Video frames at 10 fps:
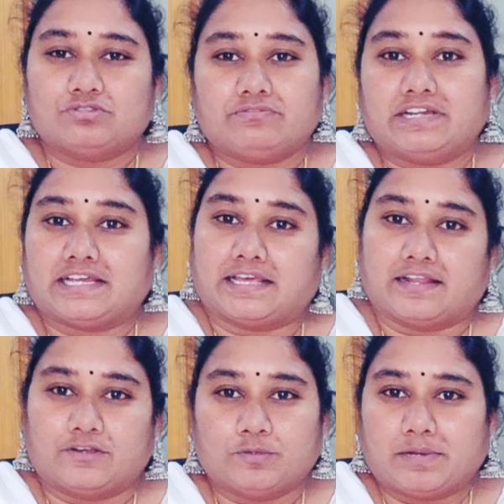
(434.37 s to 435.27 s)
సో వీళ్ళకి
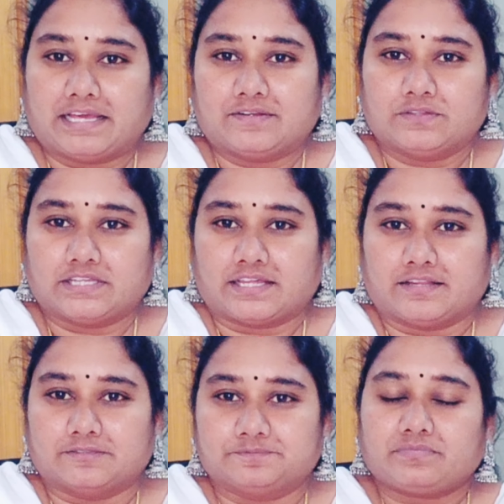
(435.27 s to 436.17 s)
ఎలాగో ప్లాన్ ఉంది
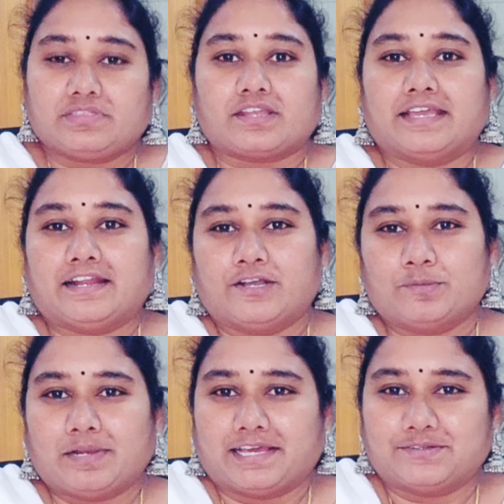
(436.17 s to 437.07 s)
కదా
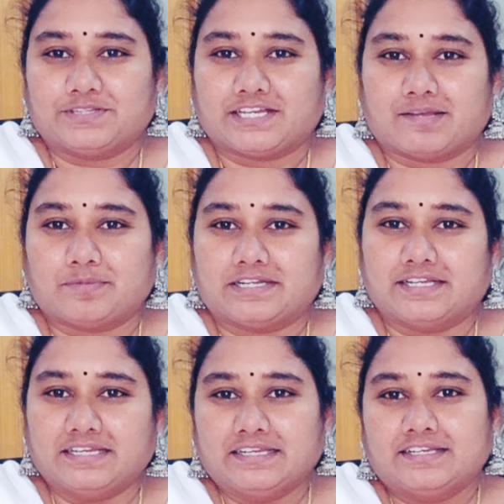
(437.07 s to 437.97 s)
ఎలాగో ప్లాన్ ఉంది
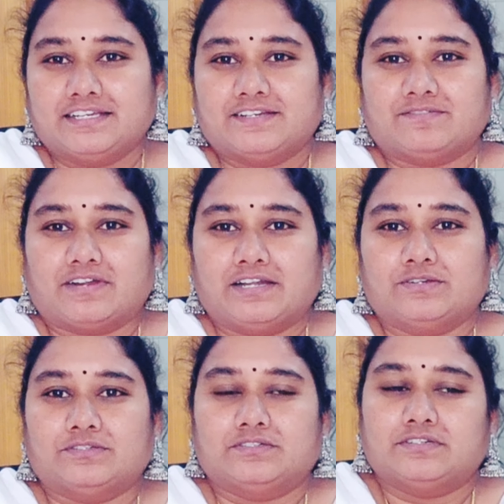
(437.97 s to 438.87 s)
కాబట్టి
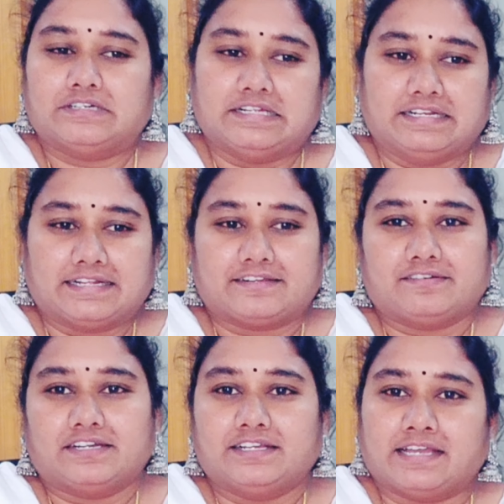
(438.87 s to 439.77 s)
వాళ్ళు డిన్నర్కి
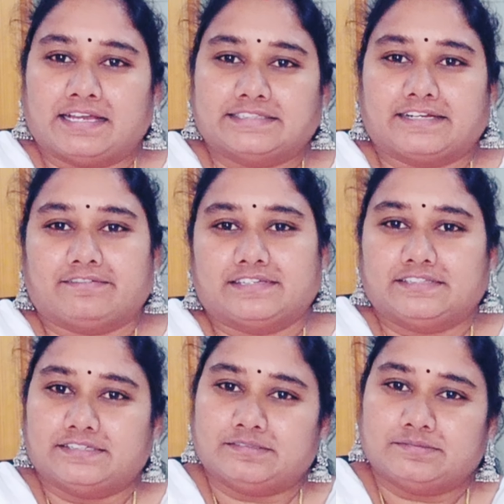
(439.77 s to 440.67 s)
వెళ్ళి ఆ
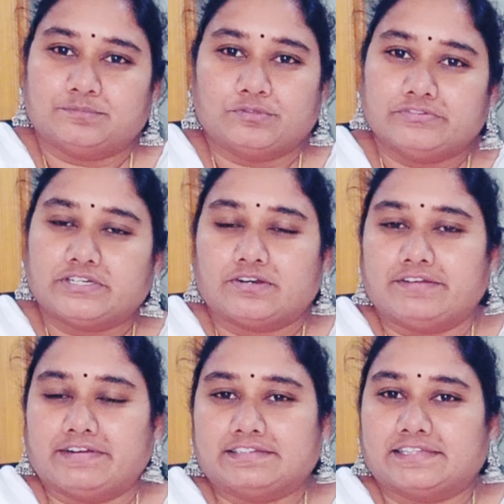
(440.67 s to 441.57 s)
తర్వాత మూవీకి
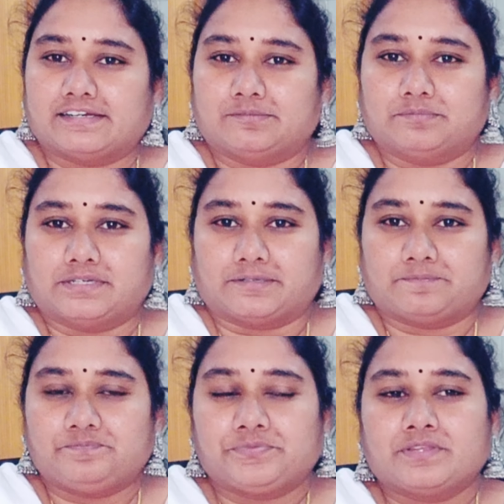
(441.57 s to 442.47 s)
కూడా వెళ్తారనమాట
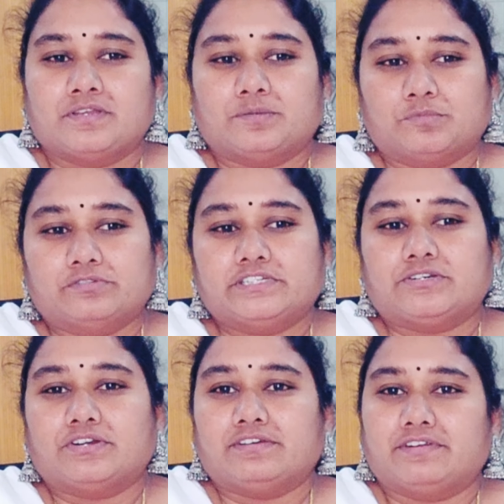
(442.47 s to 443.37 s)

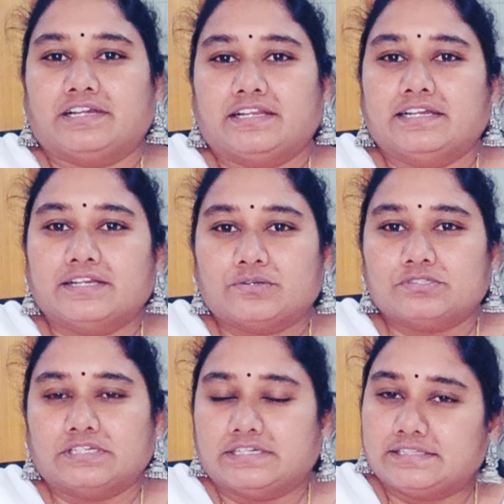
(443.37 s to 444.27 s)
మూవీకి కూడా వెళ్ళి ఇంటికి
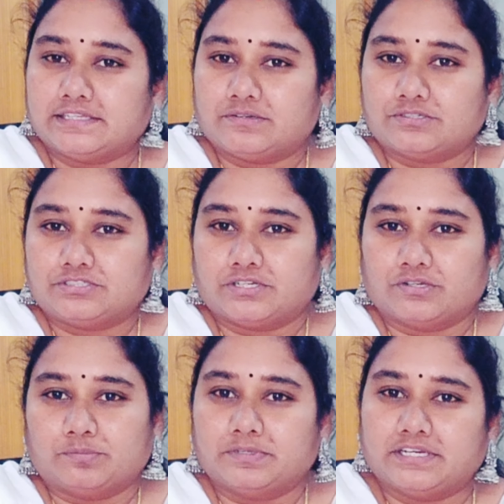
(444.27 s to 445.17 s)
ఇంటి తిరిగి
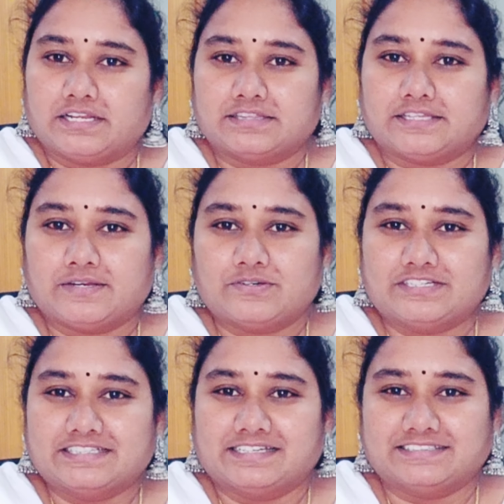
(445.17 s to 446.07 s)
వచ్చేలోపు ఇల్లంతా
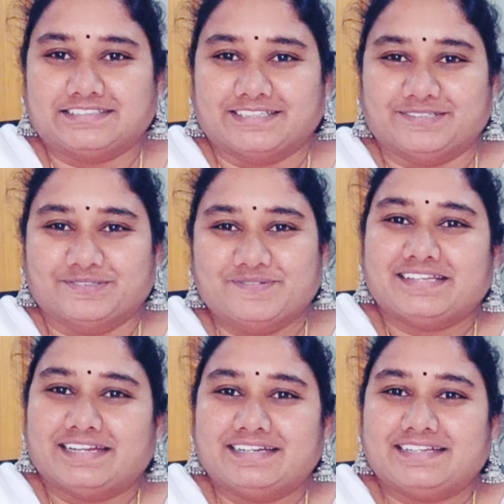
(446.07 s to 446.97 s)
లోటీ చేస్తారు
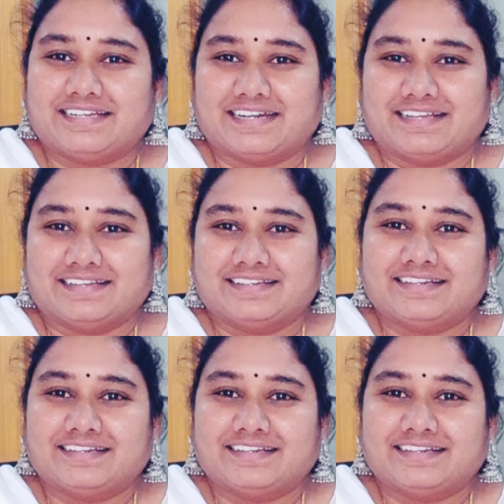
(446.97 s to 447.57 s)
ఏంటి ఇక్కడ